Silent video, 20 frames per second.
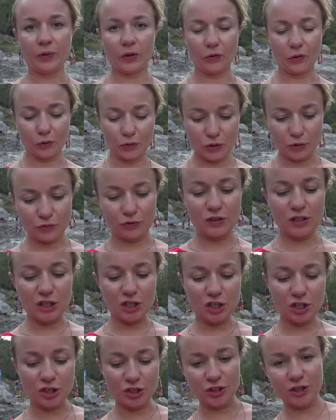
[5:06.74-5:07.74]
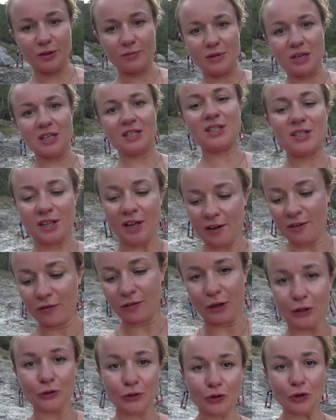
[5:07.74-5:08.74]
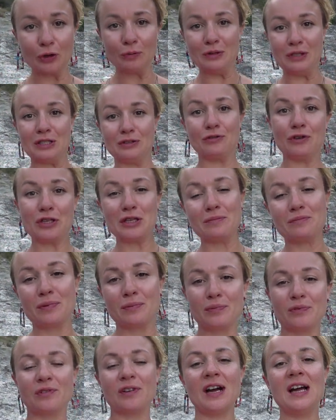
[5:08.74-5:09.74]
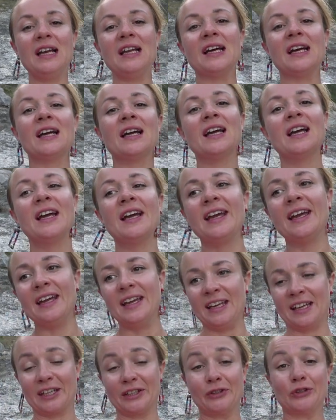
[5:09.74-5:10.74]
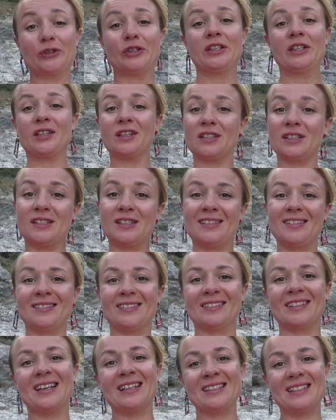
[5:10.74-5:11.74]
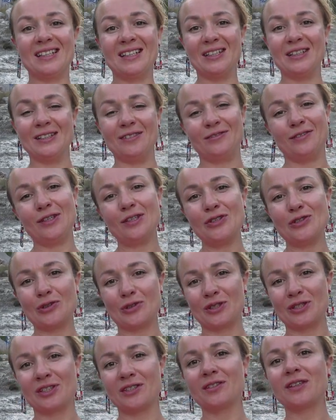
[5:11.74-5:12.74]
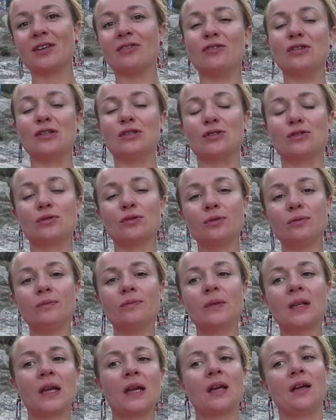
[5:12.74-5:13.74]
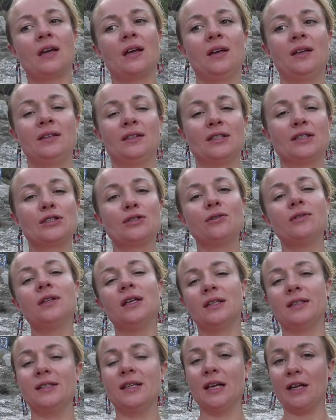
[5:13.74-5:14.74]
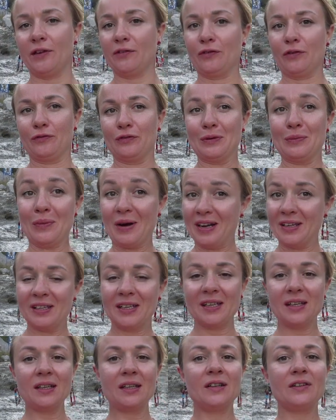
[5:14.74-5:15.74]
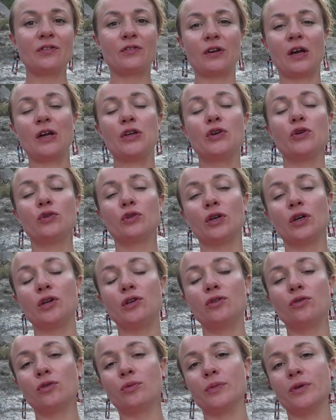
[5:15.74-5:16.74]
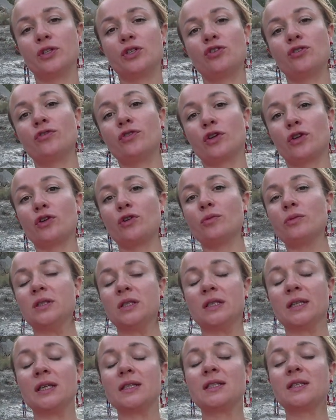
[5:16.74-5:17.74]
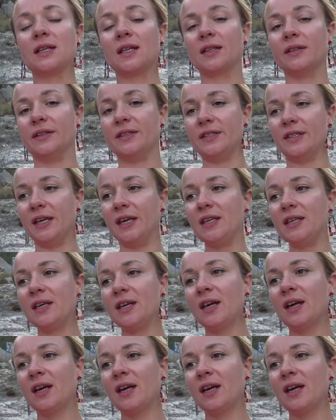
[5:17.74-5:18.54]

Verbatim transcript: В общем, все четыре места, в которых мы сегодня побывали, и которых я разделила на отдельные видео, ссылки внизу, достойны отдельного внимания. В каньон Гайнюк мы еще вернемся на целый день.